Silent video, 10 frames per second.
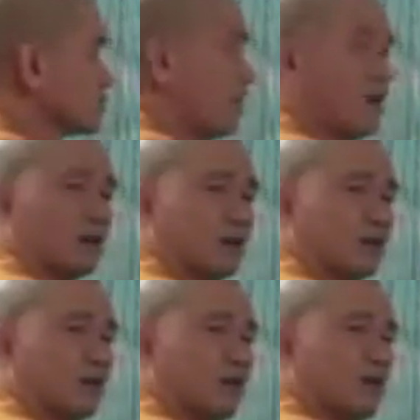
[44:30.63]
Trời
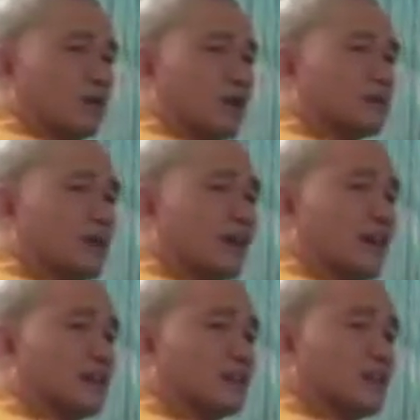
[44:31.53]
ơi, uống công
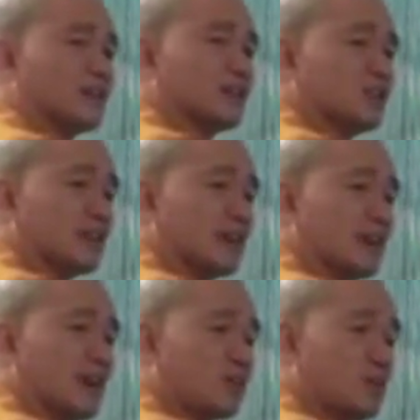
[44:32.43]
đàn na tính tí cho mình
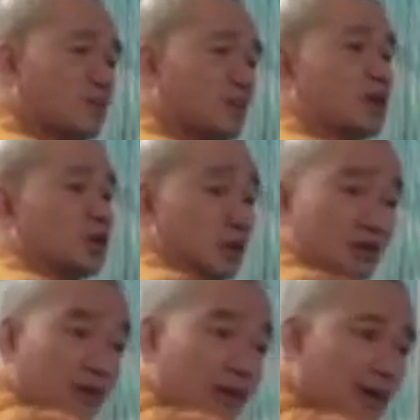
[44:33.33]
ăn học không?
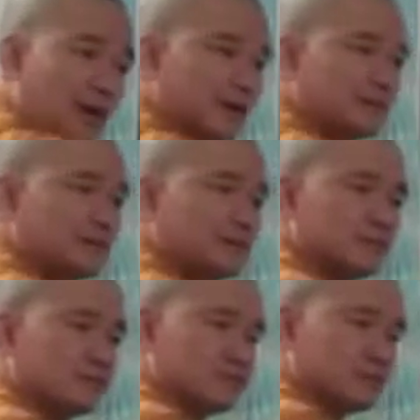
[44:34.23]
Nhiều lắm á,
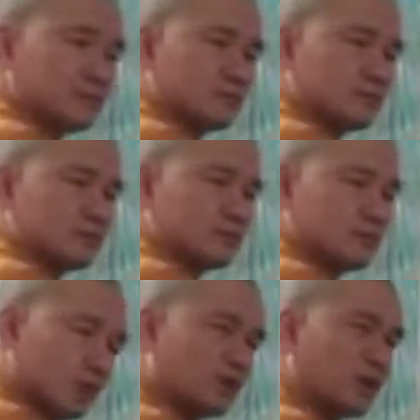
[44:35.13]

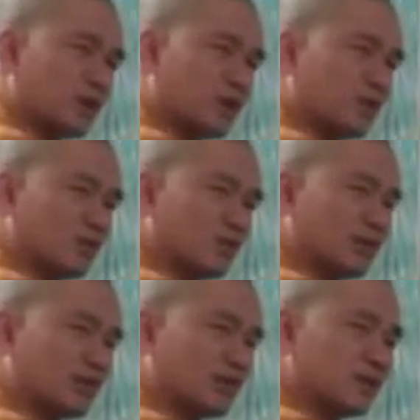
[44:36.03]
chứ không phải ít đâu quý
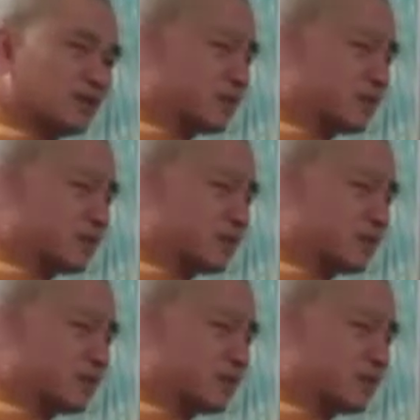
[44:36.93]
vị.